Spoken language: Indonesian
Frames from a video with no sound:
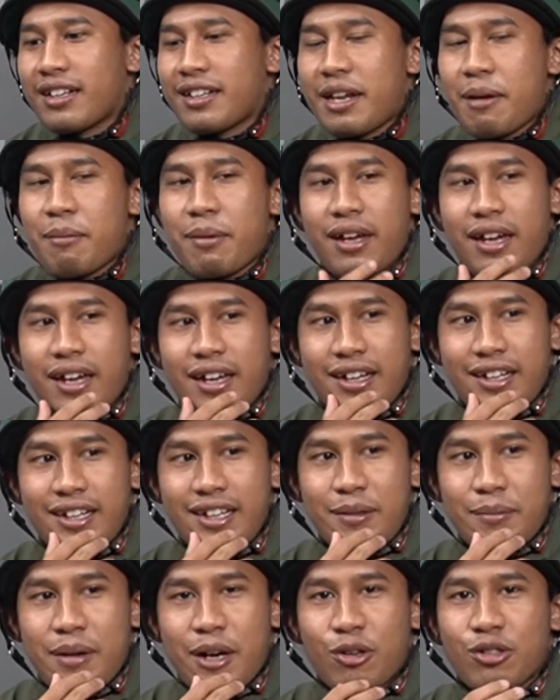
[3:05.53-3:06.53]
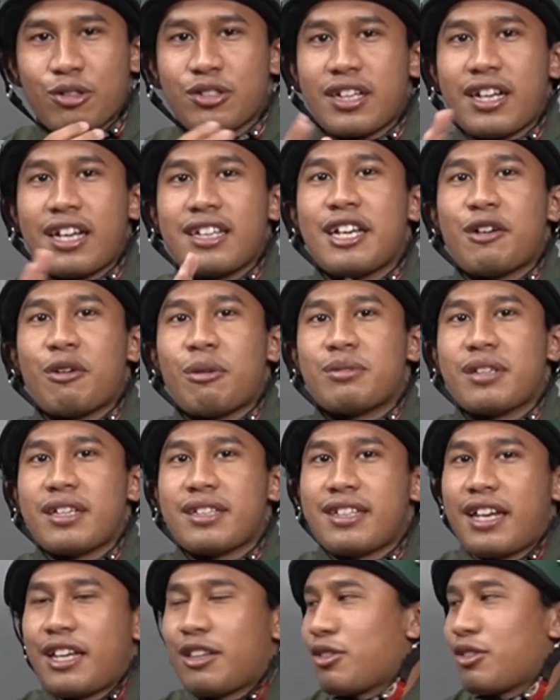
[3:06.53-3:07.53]
di apa ya dibagusin aja
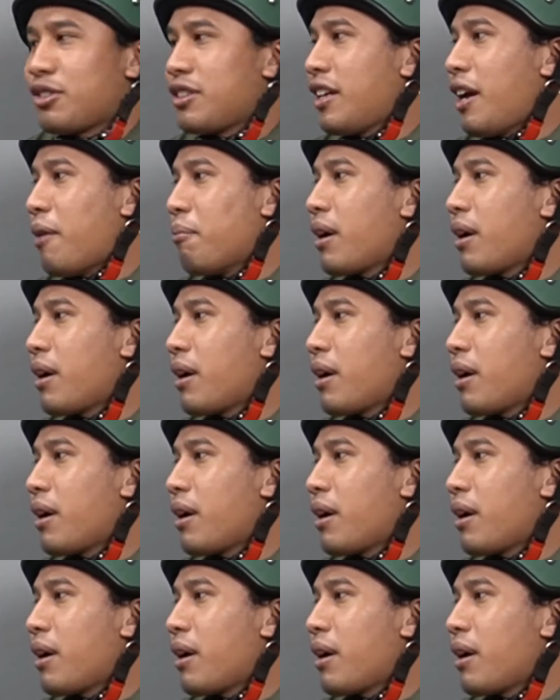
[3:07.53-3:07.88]
websitenya itu sih yang